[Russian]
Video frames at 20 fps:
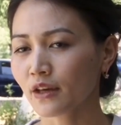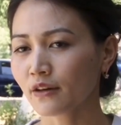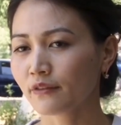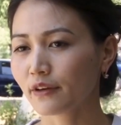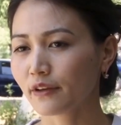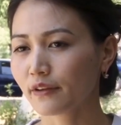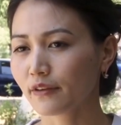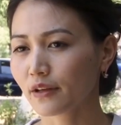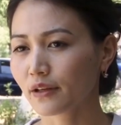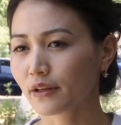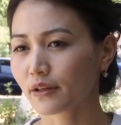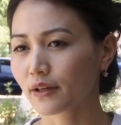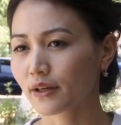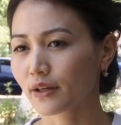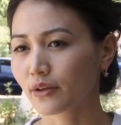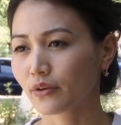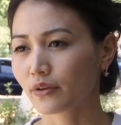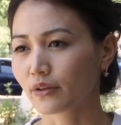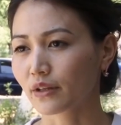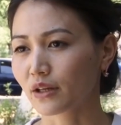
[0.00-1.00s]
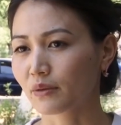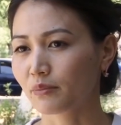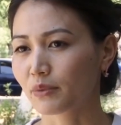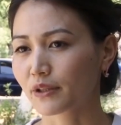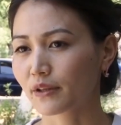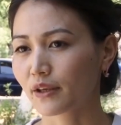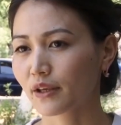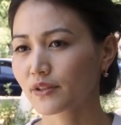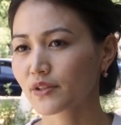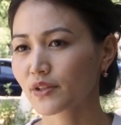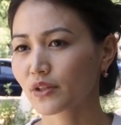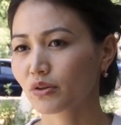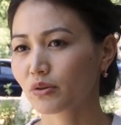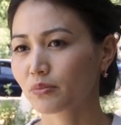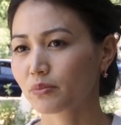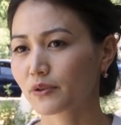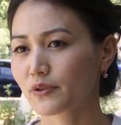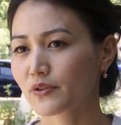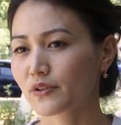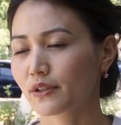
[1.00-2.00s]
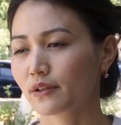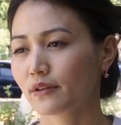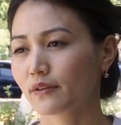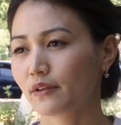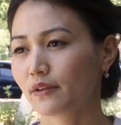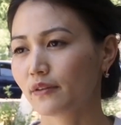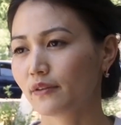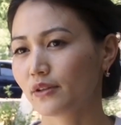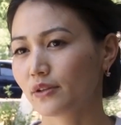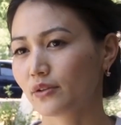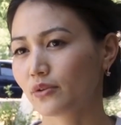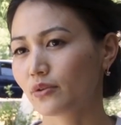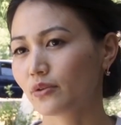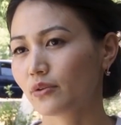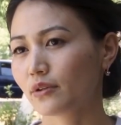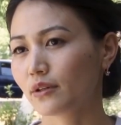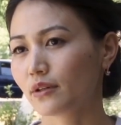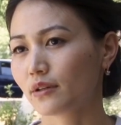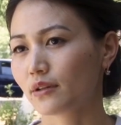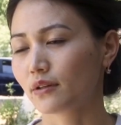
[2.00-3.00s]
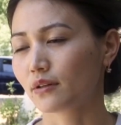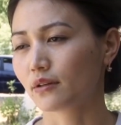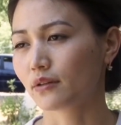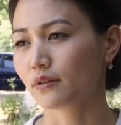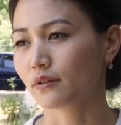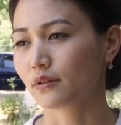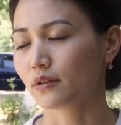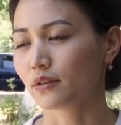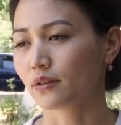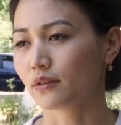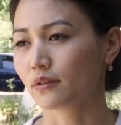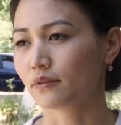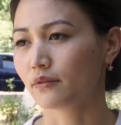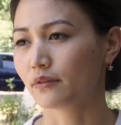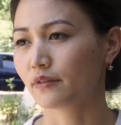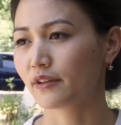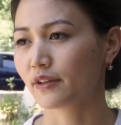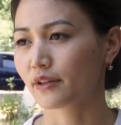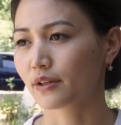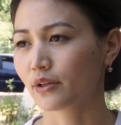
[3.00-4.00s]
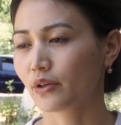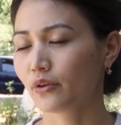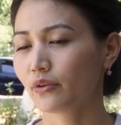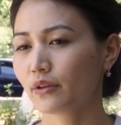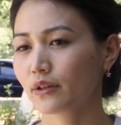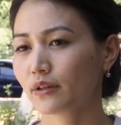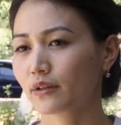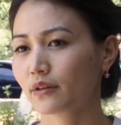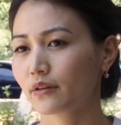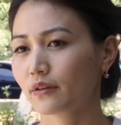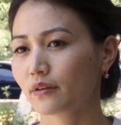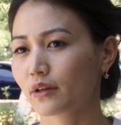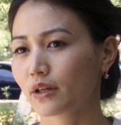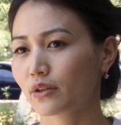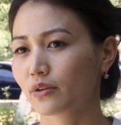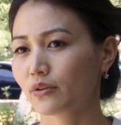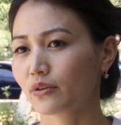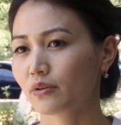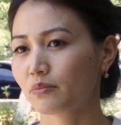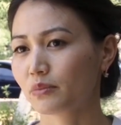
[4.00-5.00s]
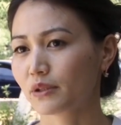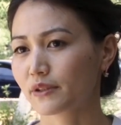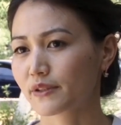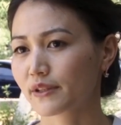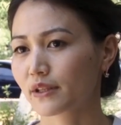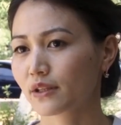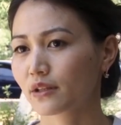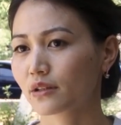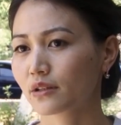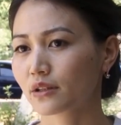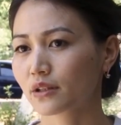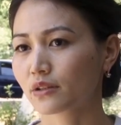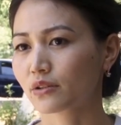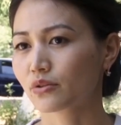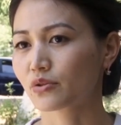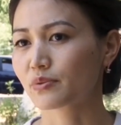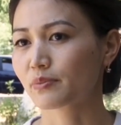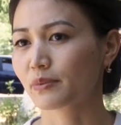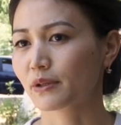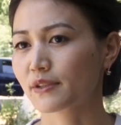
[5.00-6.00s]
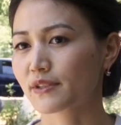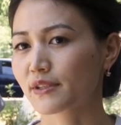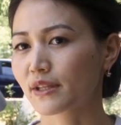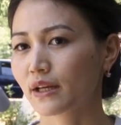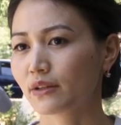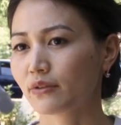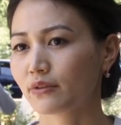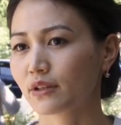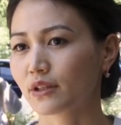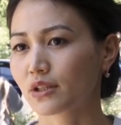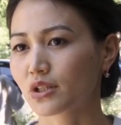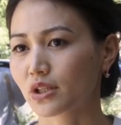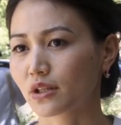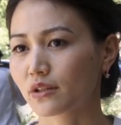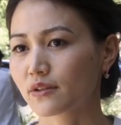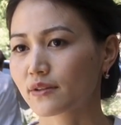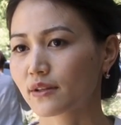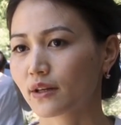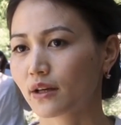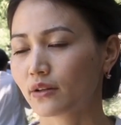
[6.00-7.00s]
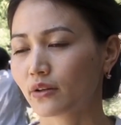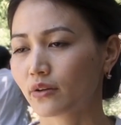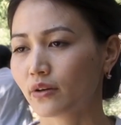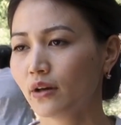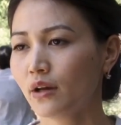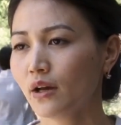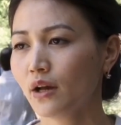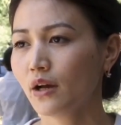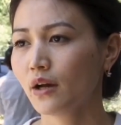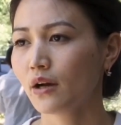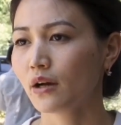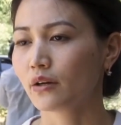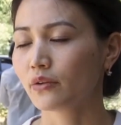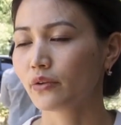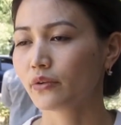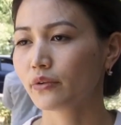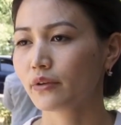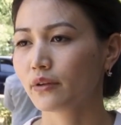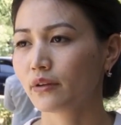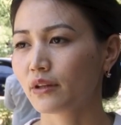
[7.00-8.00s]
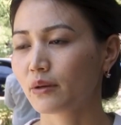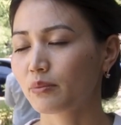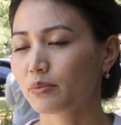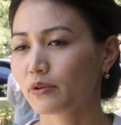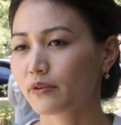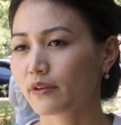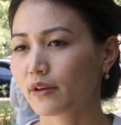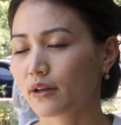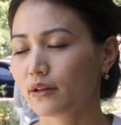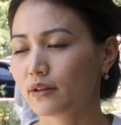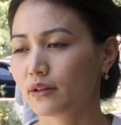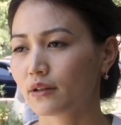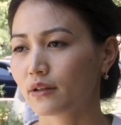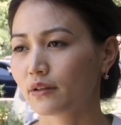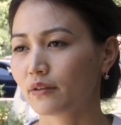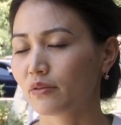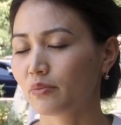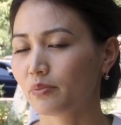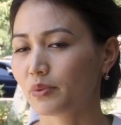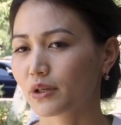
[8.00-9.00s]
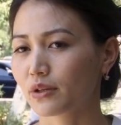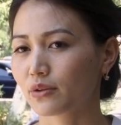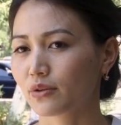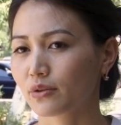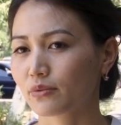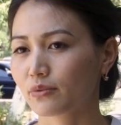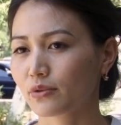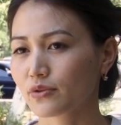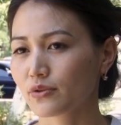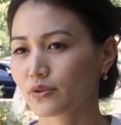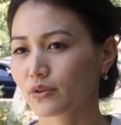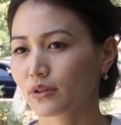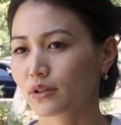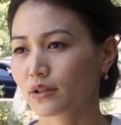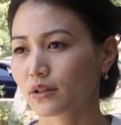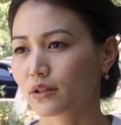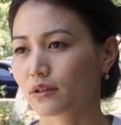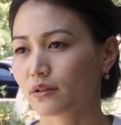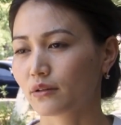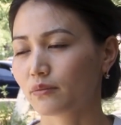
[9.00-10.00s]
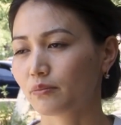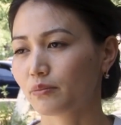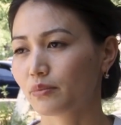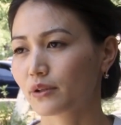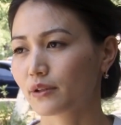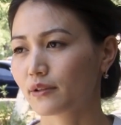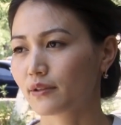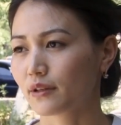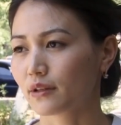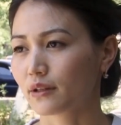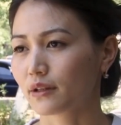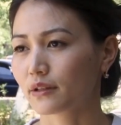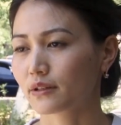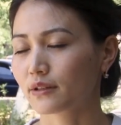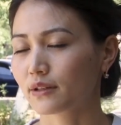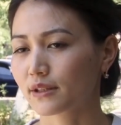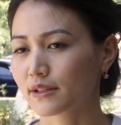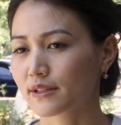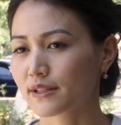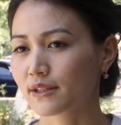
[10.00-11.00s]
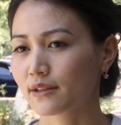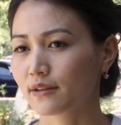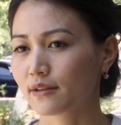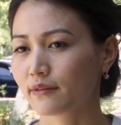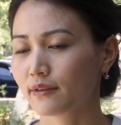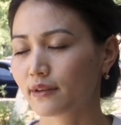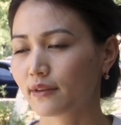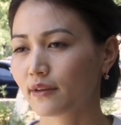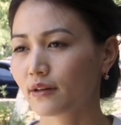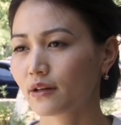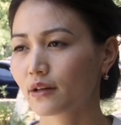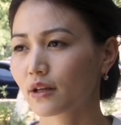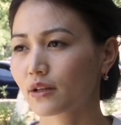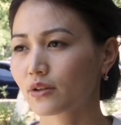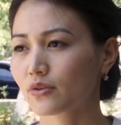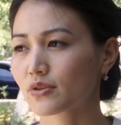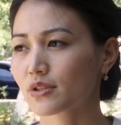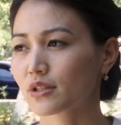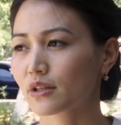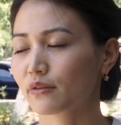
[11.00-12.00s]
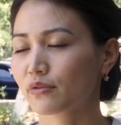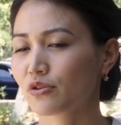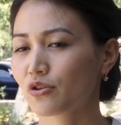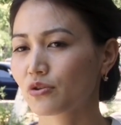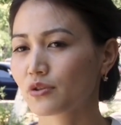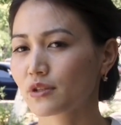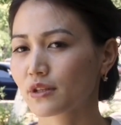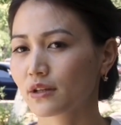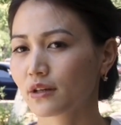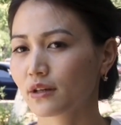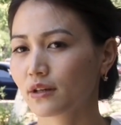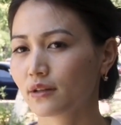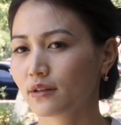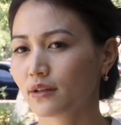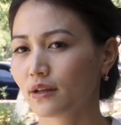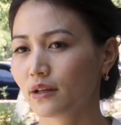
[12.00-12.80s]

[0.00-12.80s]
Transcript: в отдельных районах Баткенской области, где территория, э, те районы, которые близки к Узбекистану, Таджикистану. Ну и наблюда... Э, температура воздуха в пределах 39 градусов. В Чуйской